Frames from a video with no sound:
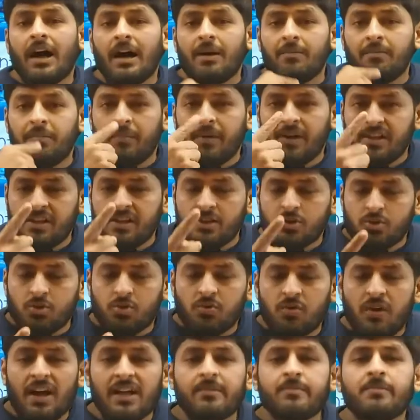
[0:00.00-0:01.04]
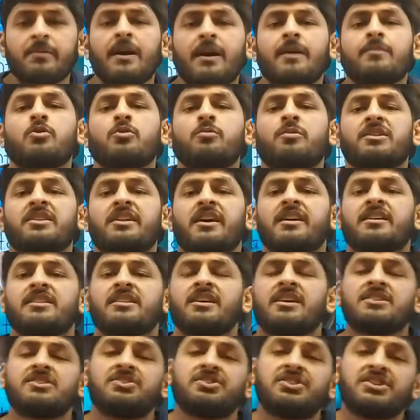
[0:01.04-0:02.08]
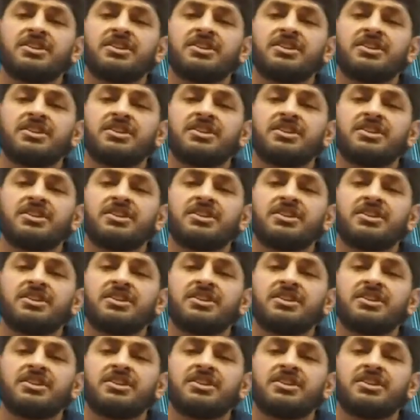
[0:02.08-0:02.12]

अब मैंने शुरुआत में आपको बताया था